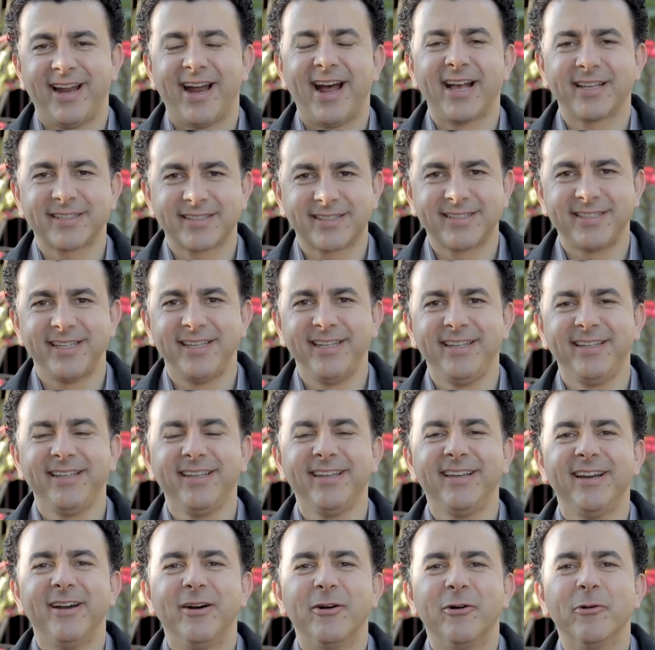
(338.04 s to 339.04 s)
Assim,
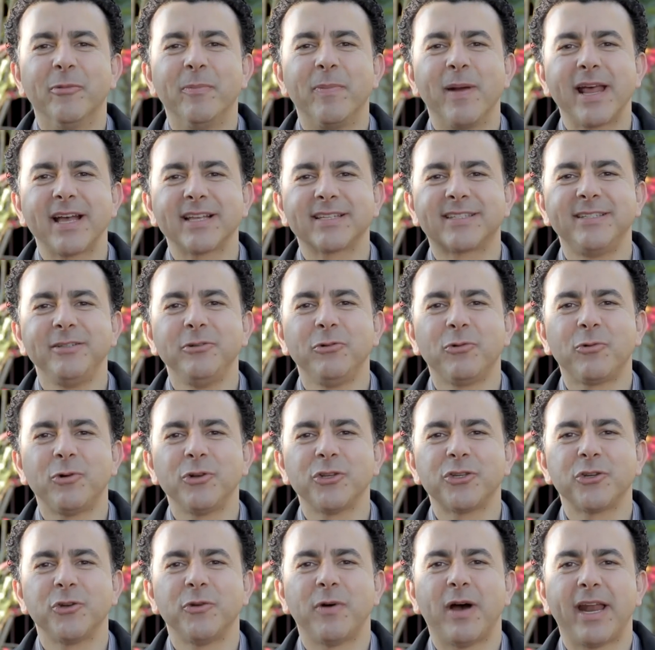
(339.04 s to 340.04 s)
o Brasil
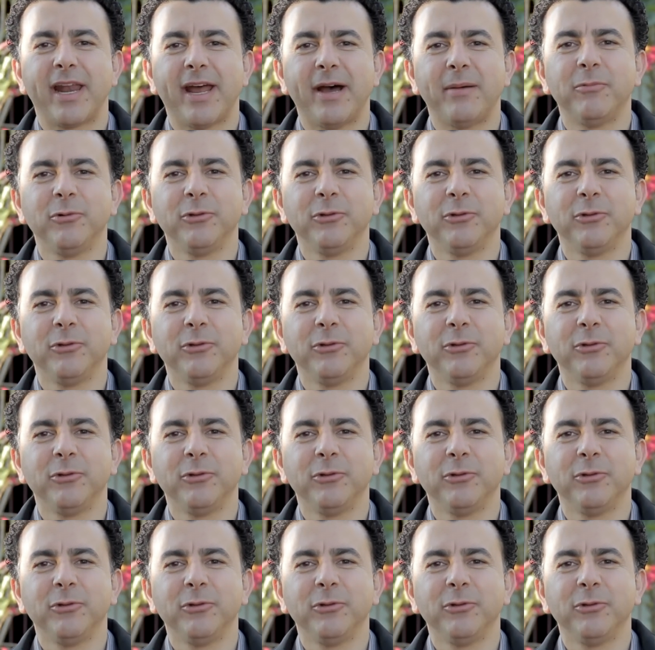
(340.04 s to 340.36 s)
continuará